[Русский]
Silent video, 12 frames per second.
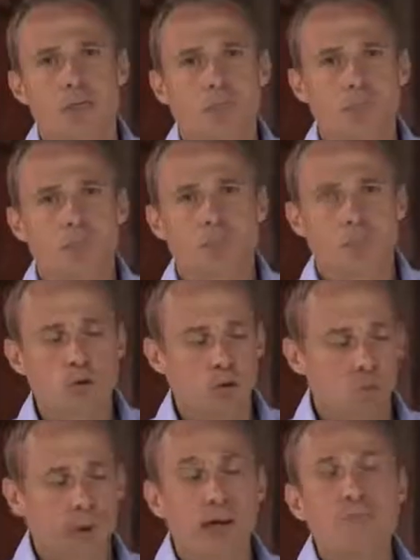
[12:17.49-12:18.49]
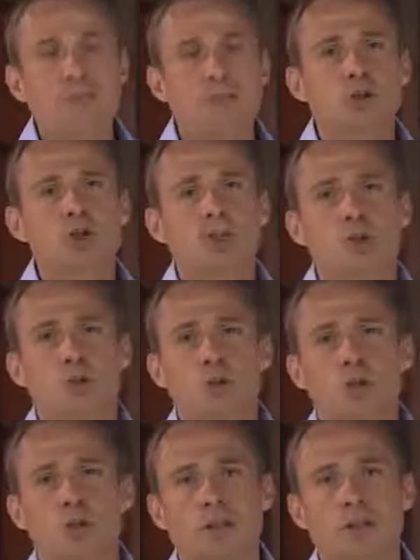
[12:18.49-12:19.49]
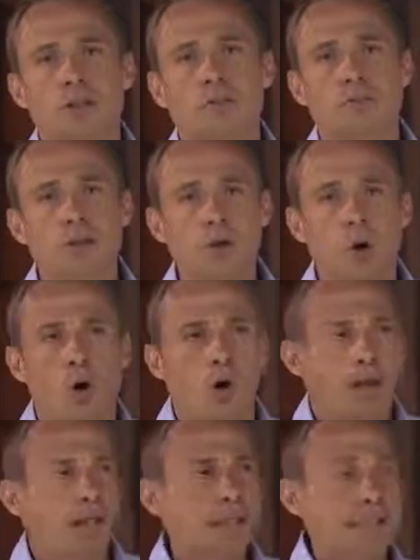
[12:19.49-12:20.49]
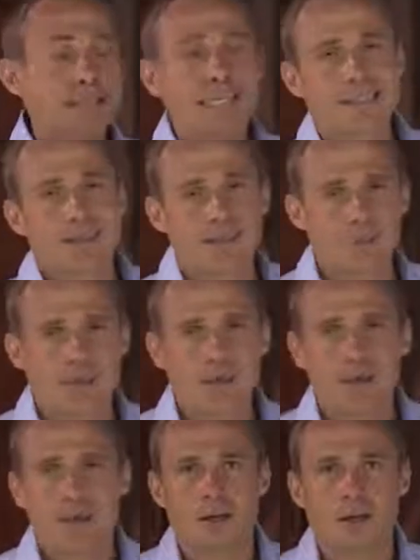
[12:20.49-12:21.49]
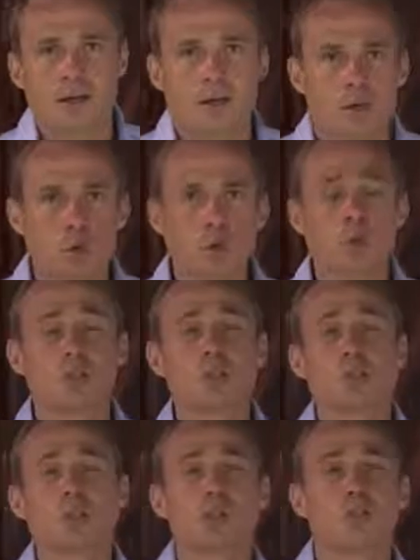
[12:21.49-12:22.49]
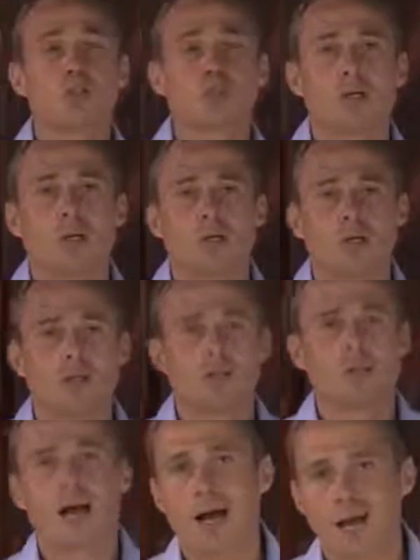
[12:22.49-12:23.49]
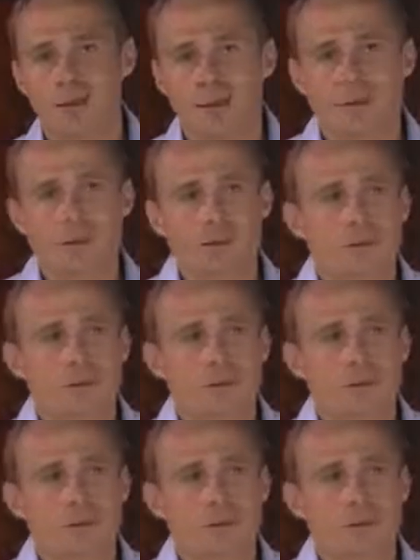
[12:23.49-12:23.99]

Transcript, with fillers: Вот вот пока вы сейчас смотрите это видео, где-то в мире кто-то сейчас кому-то говорит, да,